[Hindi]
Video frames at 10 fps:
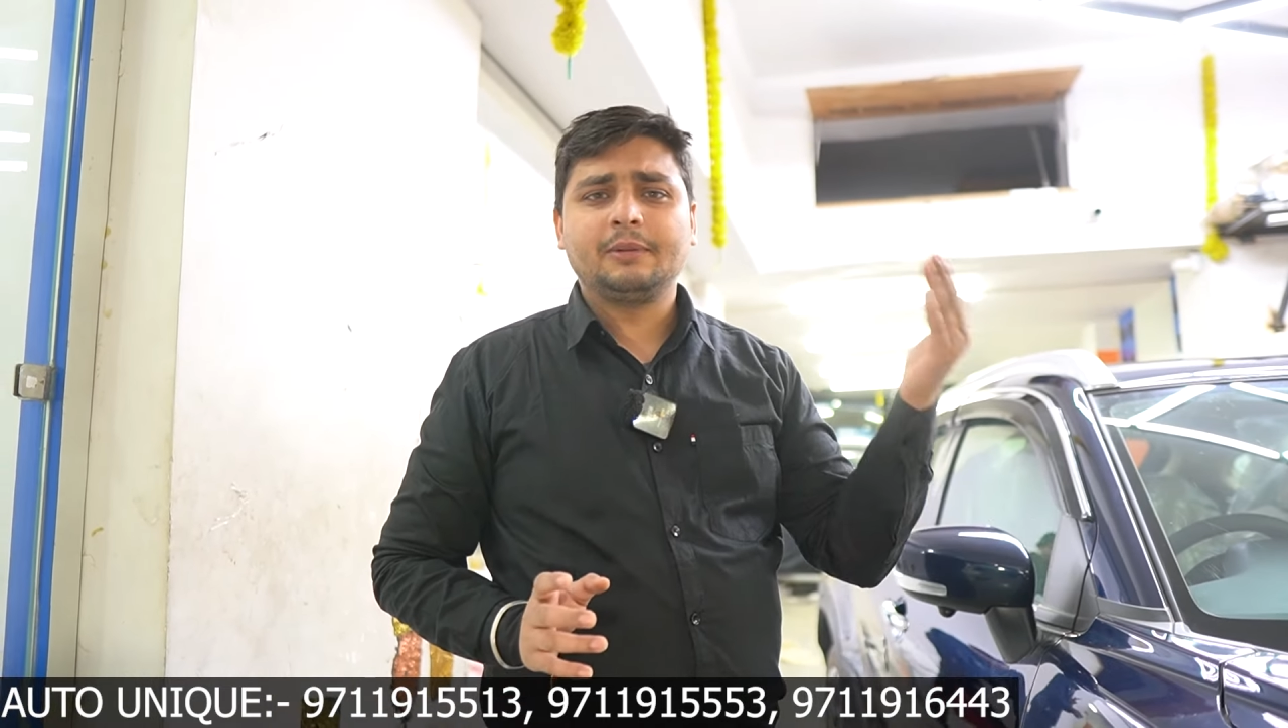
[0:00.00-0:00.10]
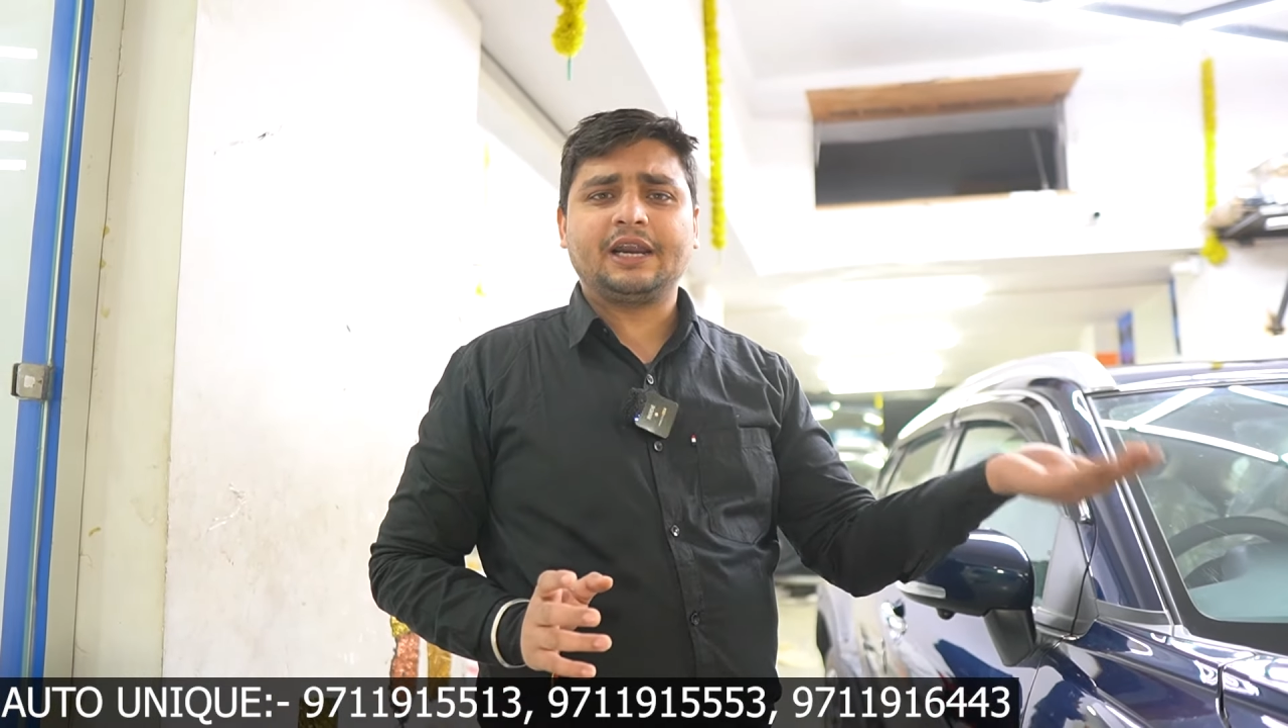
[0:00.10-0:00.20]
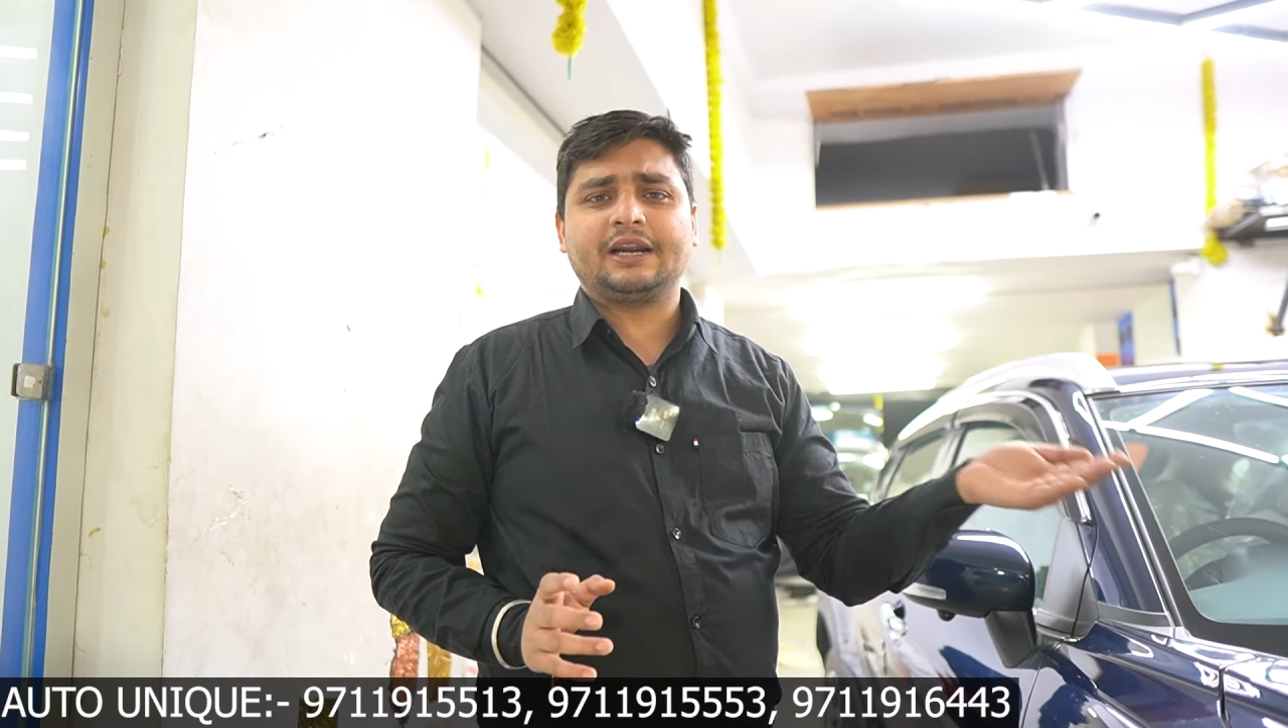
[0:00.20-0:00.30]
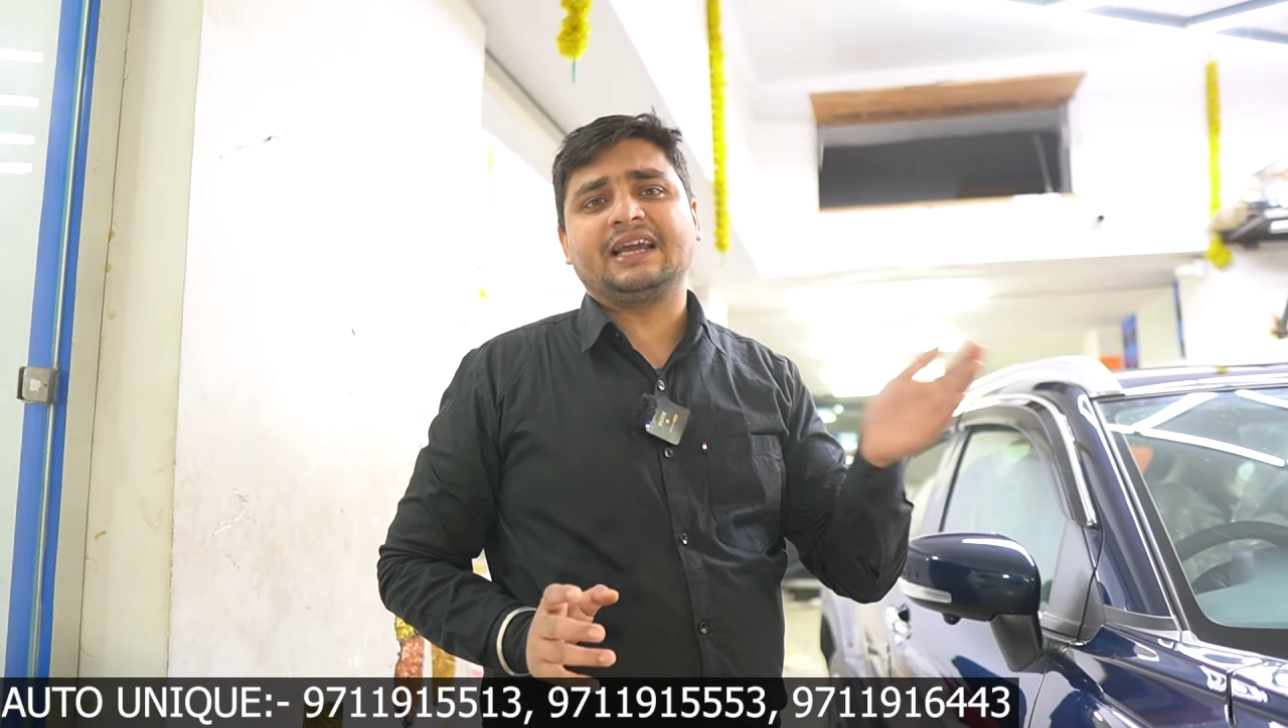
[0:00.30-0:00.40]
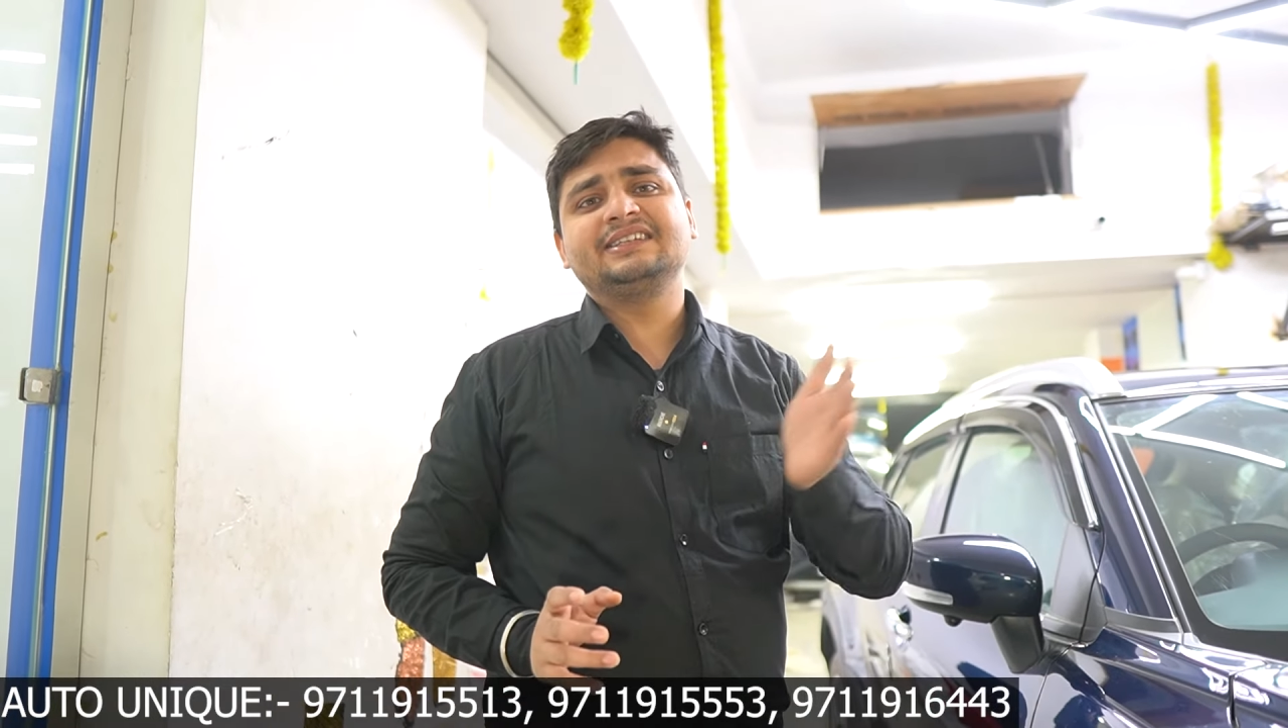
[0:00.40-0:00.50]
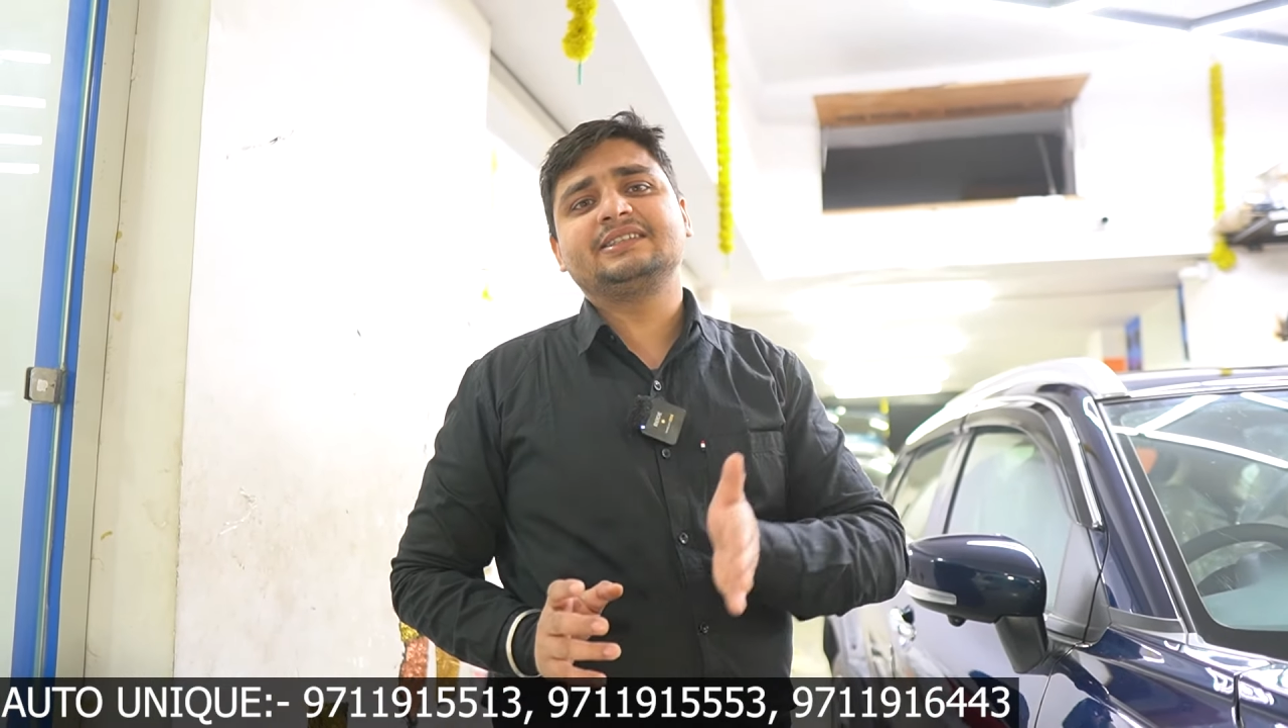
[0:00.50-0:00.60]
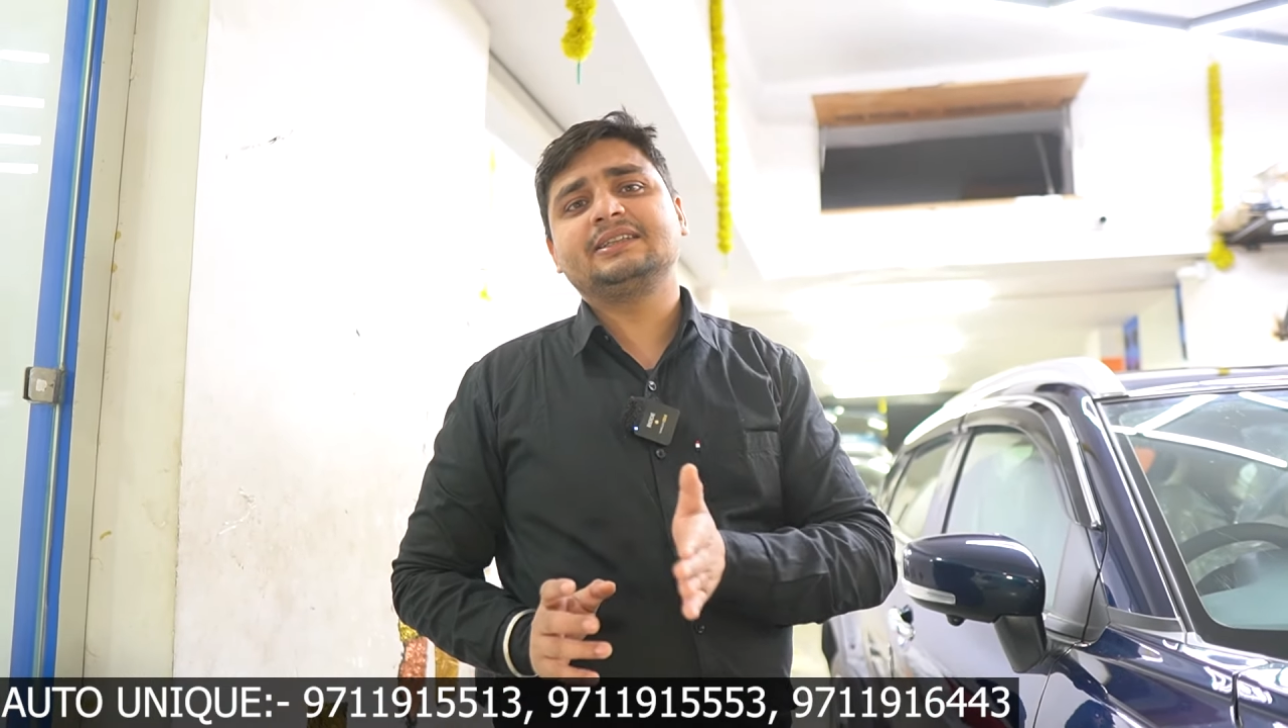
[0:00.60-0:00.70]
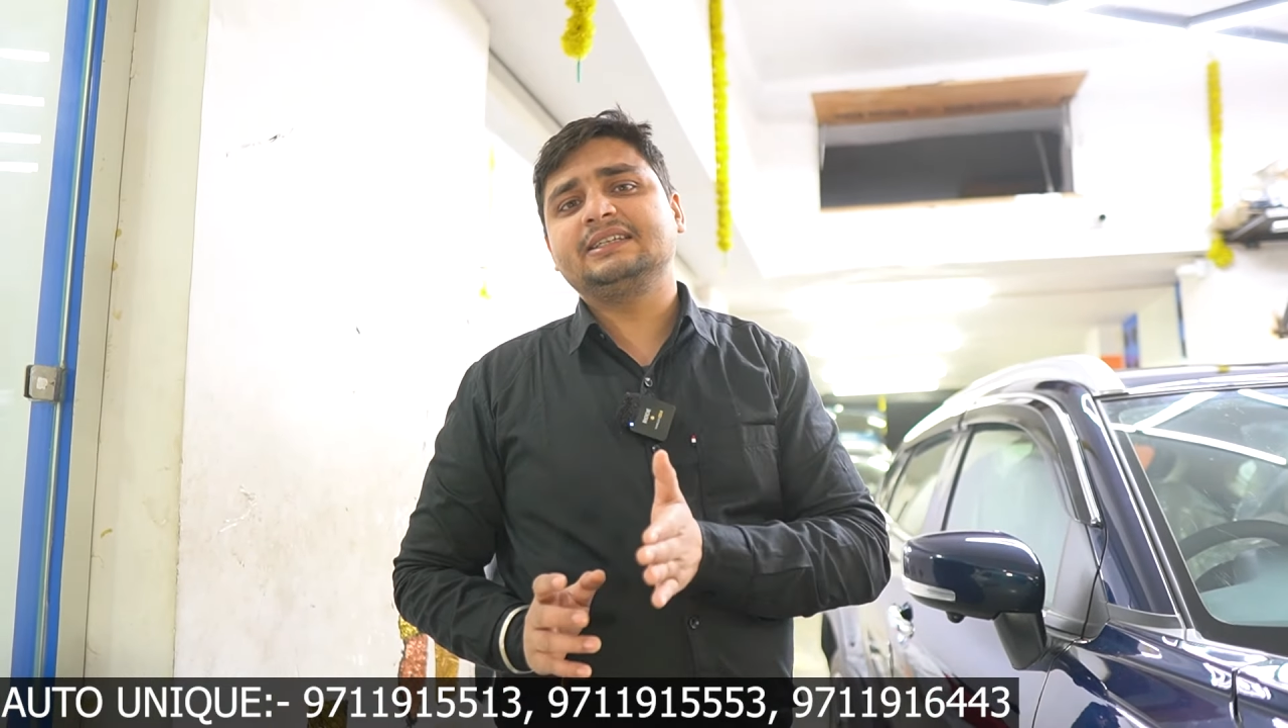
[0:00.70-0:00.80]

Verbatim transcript: बाकी अट्ठाईस से